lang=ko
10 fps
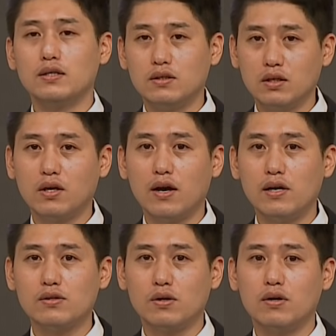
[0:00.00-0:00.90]
그렇게
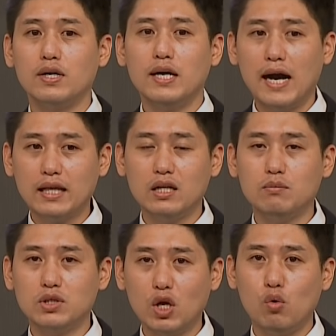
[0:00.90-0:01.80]
해서
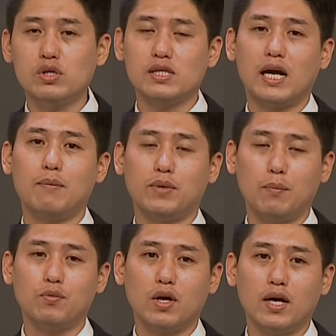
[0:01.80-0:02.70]
하나님이 세우신
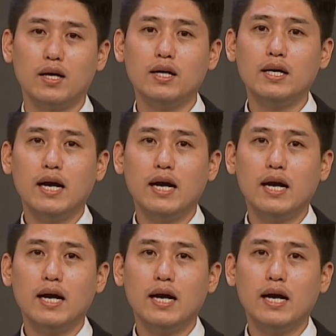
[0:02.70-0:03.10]
사람답게